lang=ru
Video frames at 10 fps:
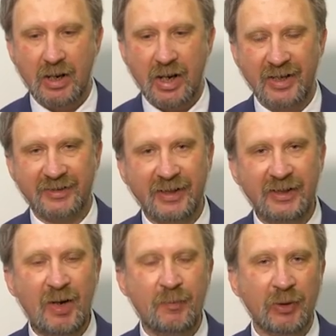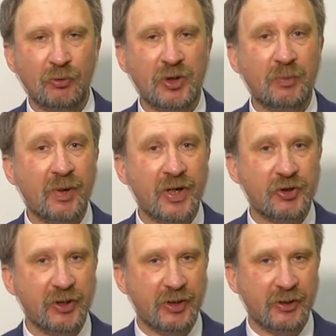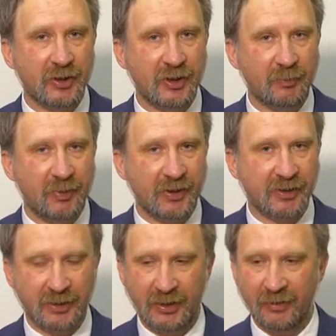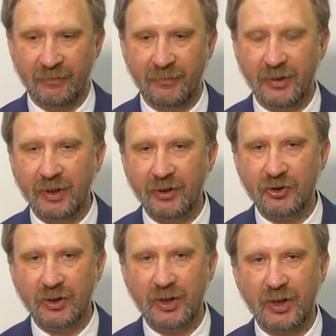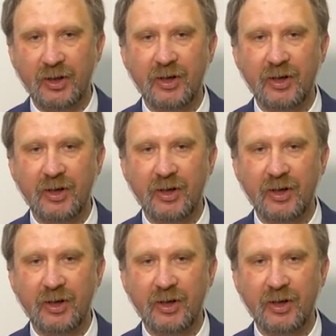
а остальные получат поощрительные призы, выраженные